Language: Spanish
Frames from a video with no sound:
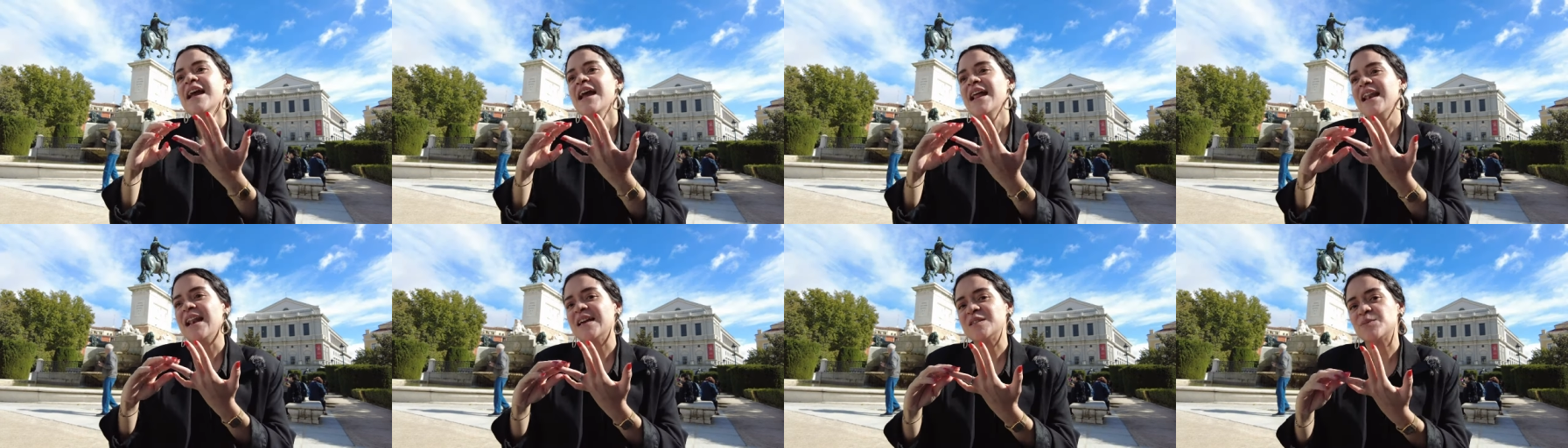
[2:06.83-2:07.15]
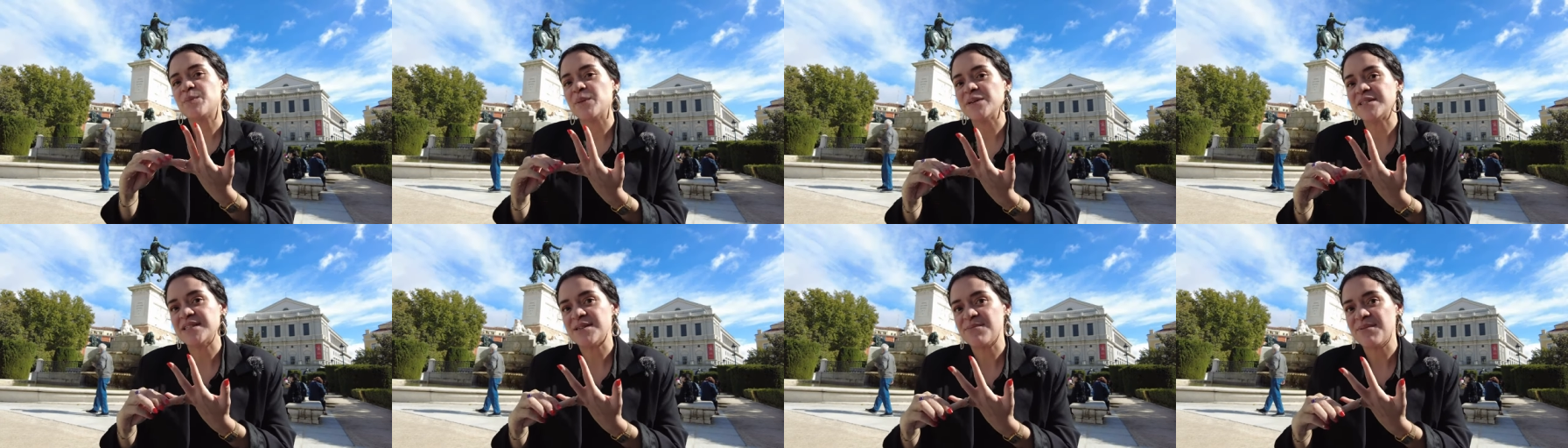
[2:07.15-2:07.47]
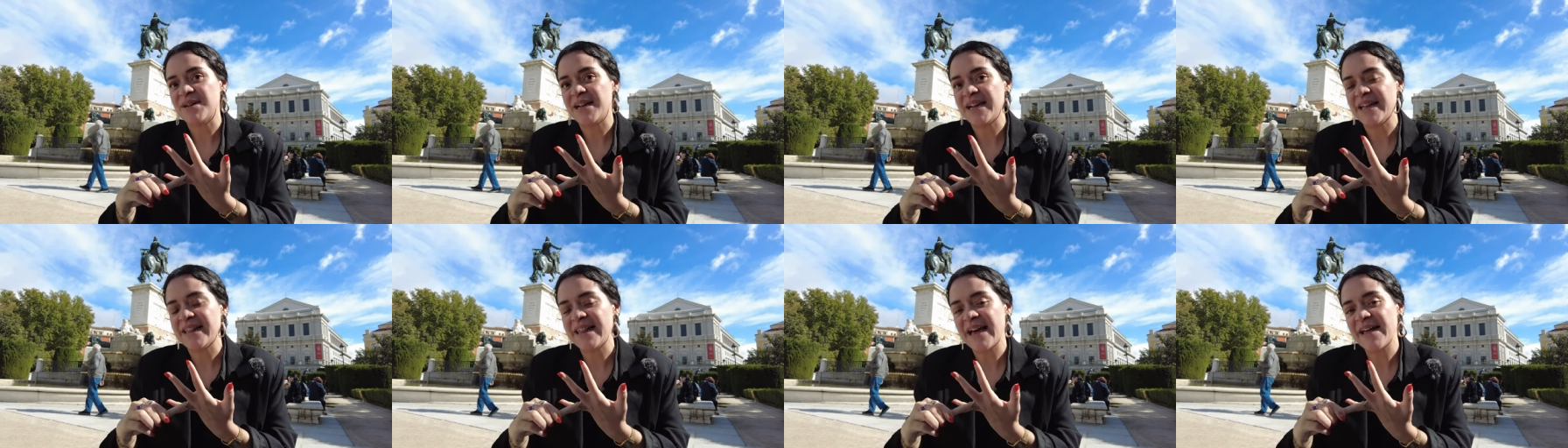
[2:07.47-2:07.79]
las
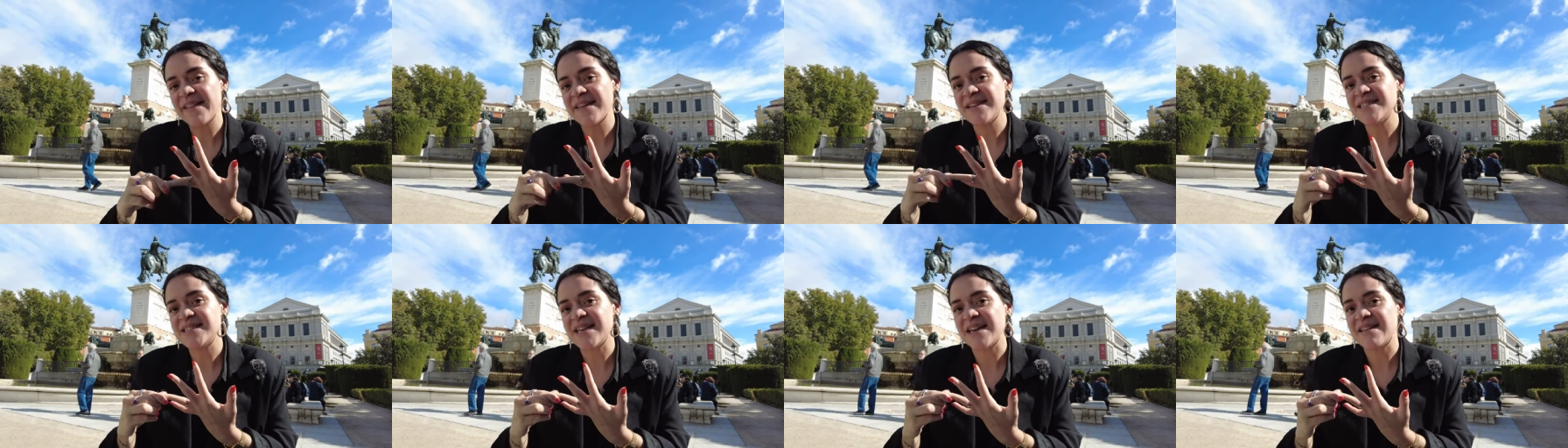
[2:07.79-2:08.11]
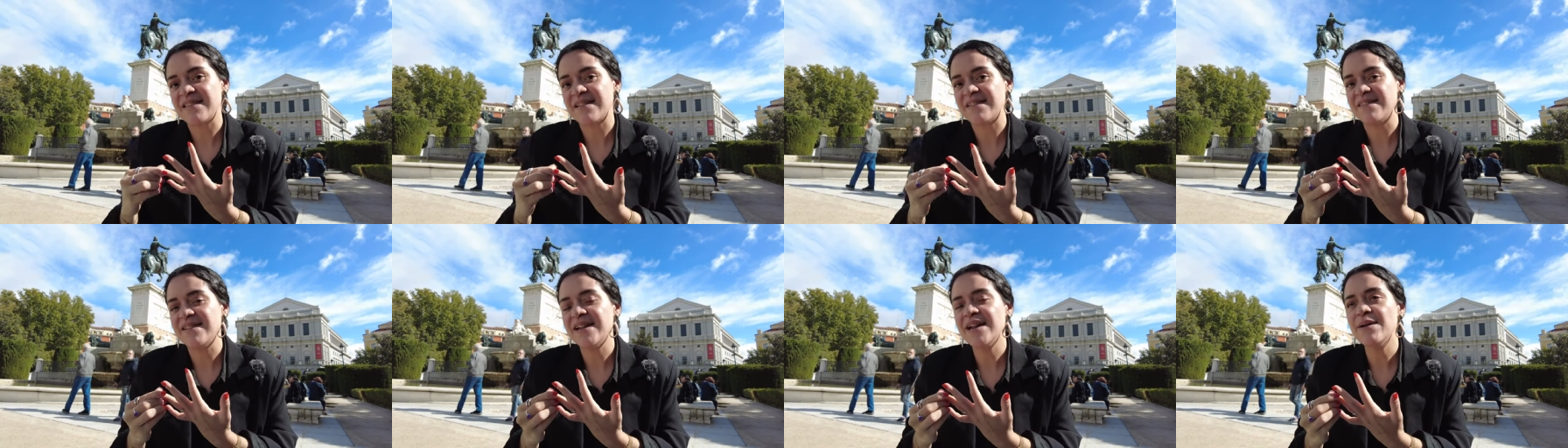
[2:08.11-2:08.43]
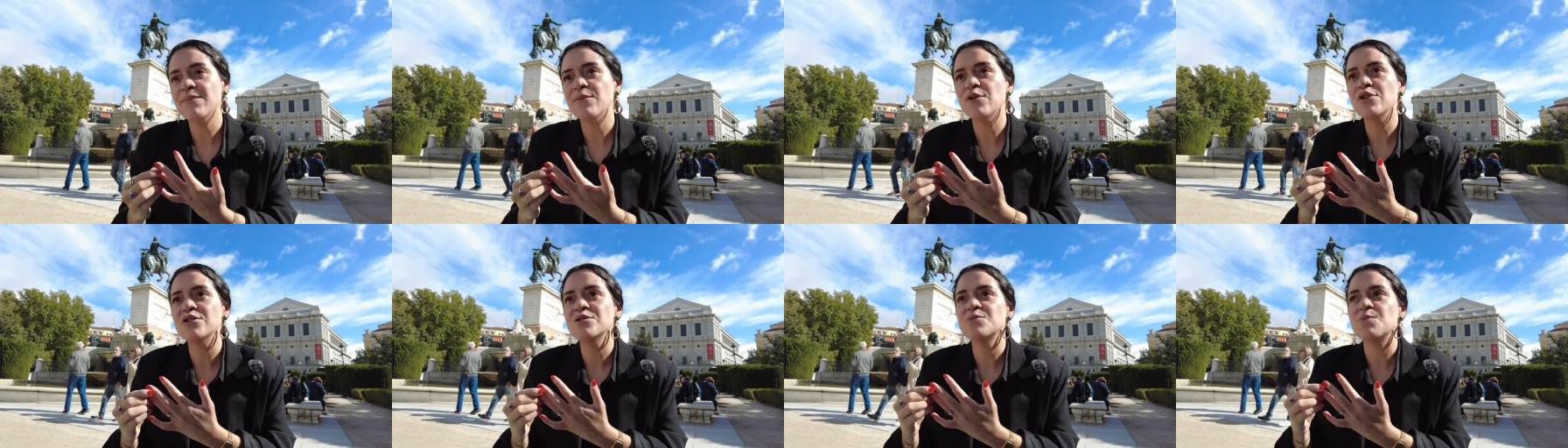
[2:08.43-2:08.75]
posibilidades que
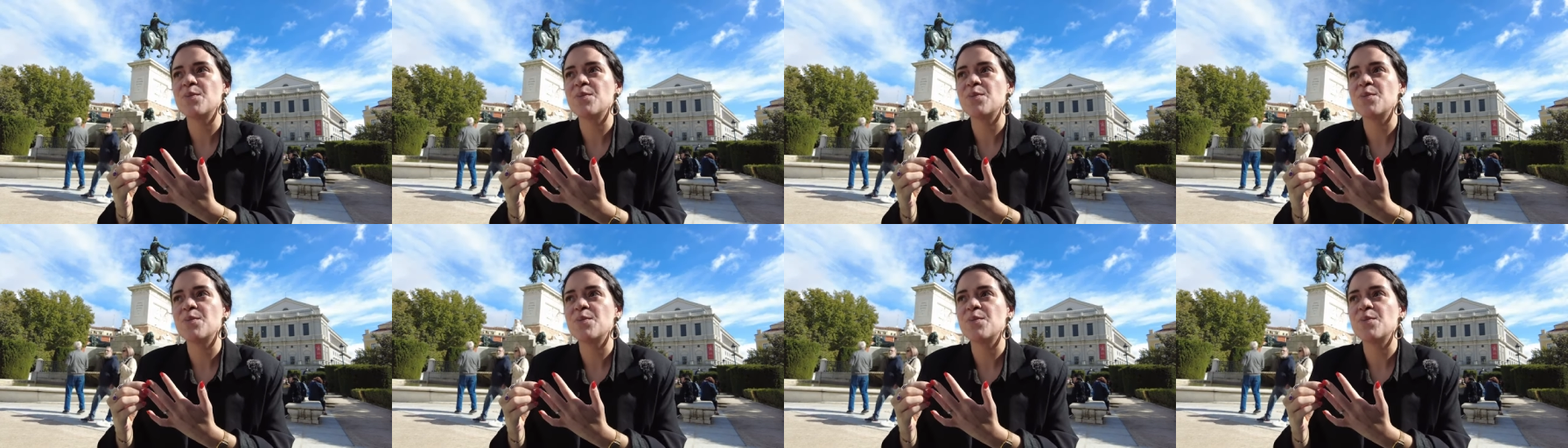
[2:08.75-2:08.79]
tendremos,